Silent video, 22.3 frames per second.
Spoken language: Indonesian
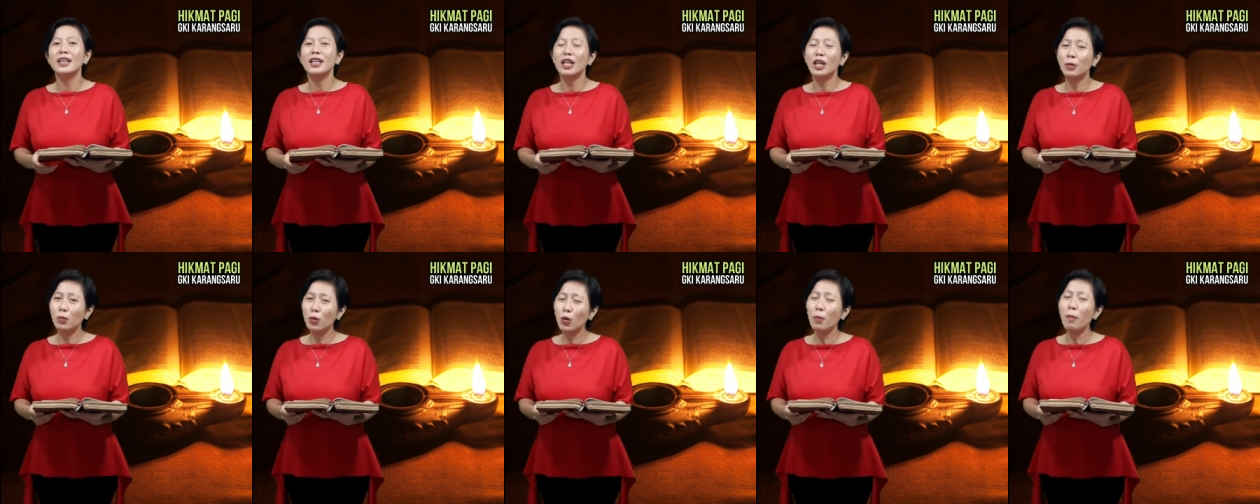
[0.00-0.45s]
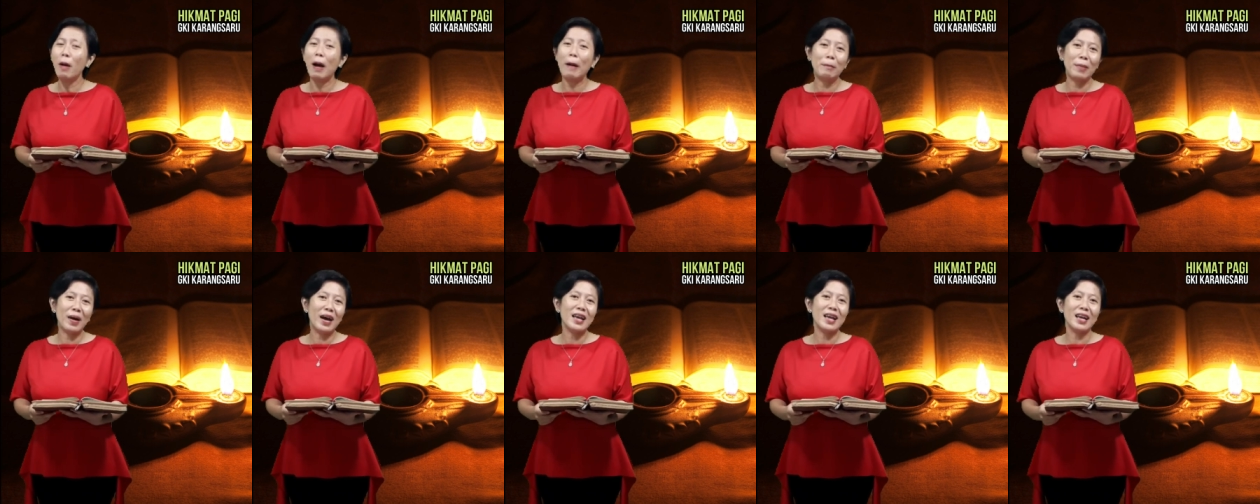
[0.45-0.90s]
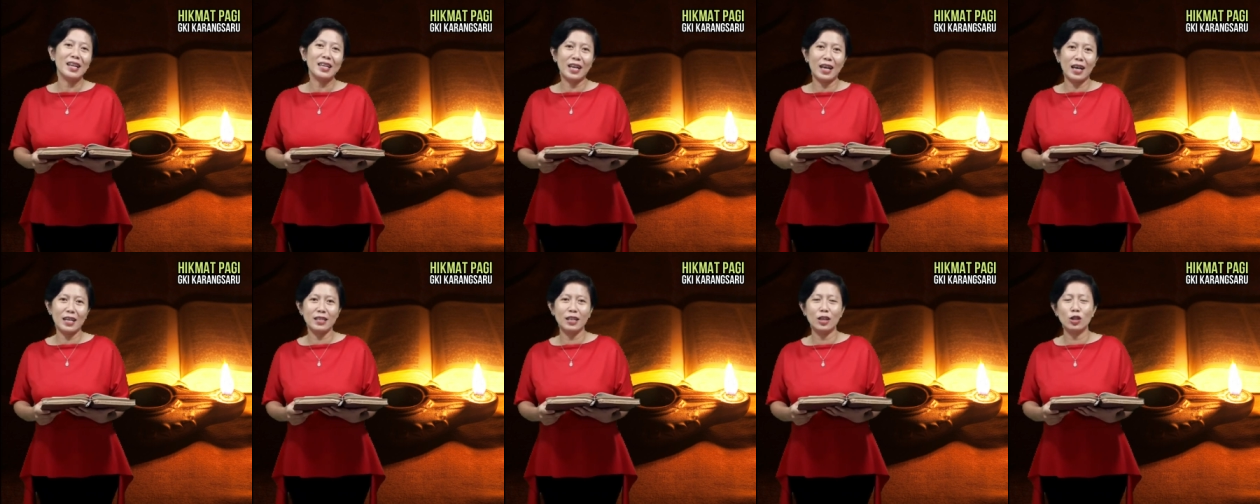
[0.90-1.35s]
Ibu bapa yang
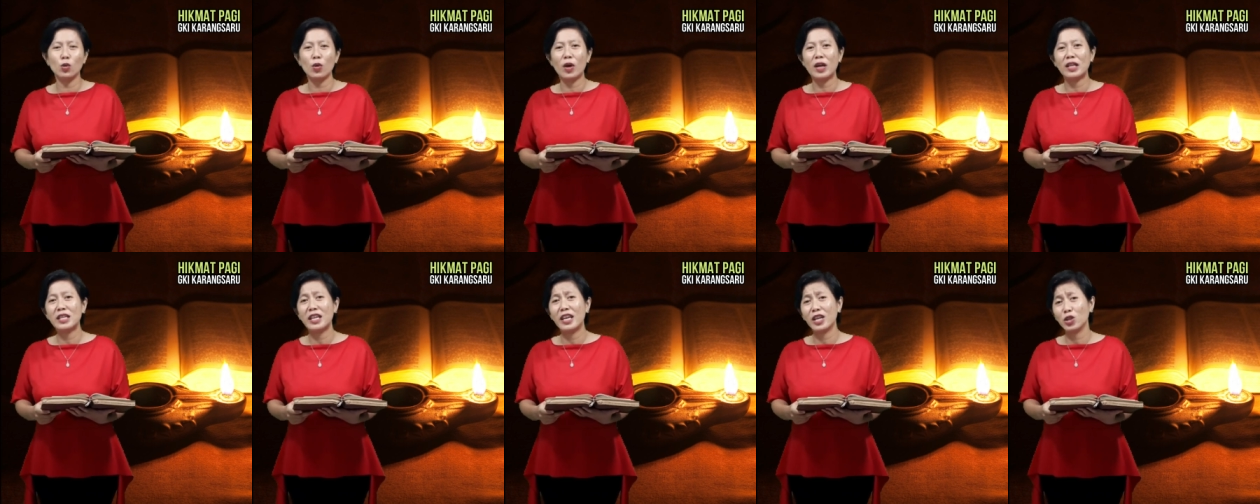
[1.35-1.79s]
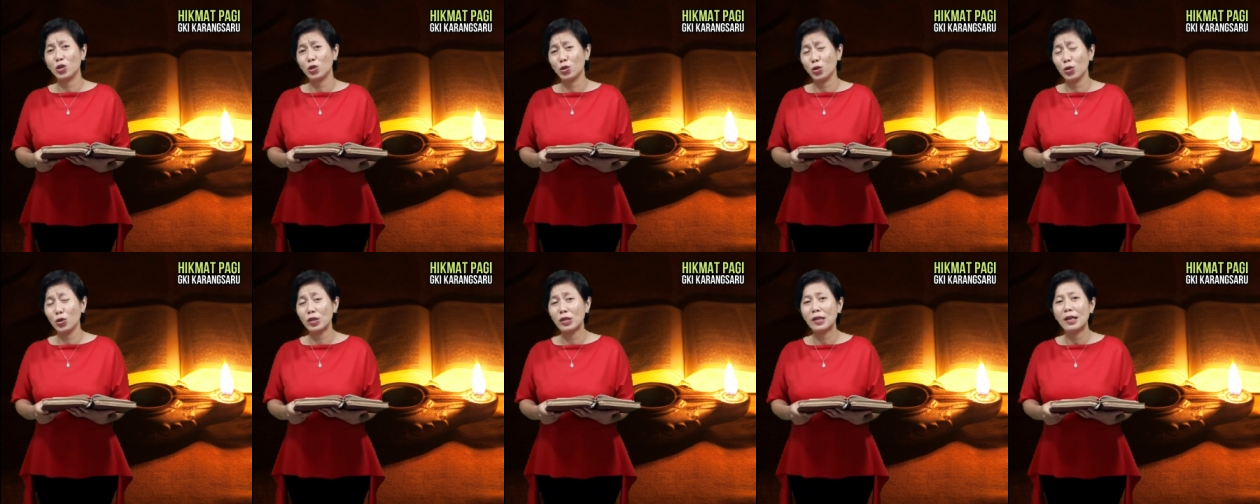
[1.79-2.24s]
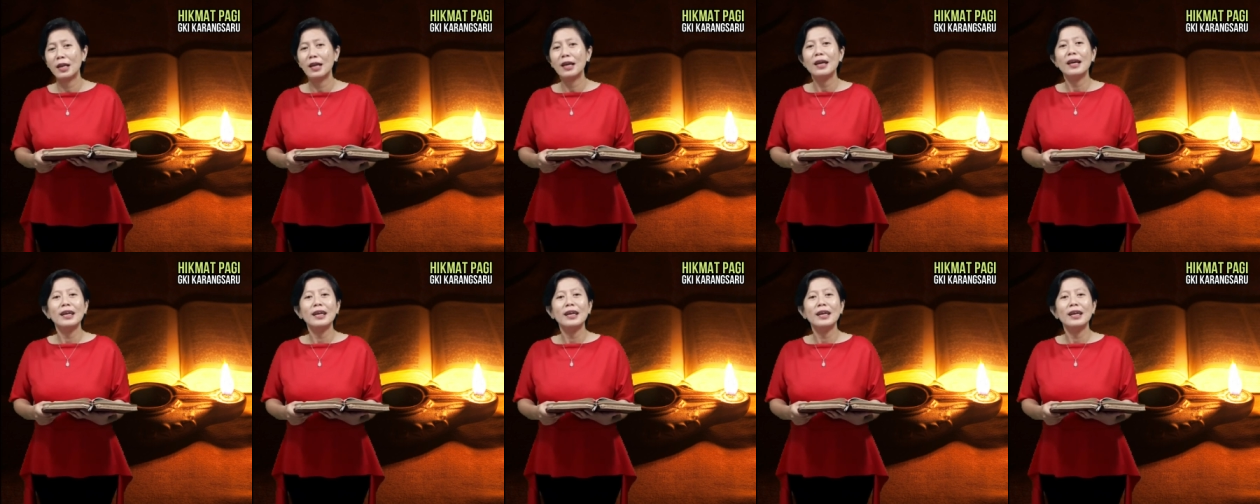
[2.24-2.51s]
dikasih Tuhan Yesus,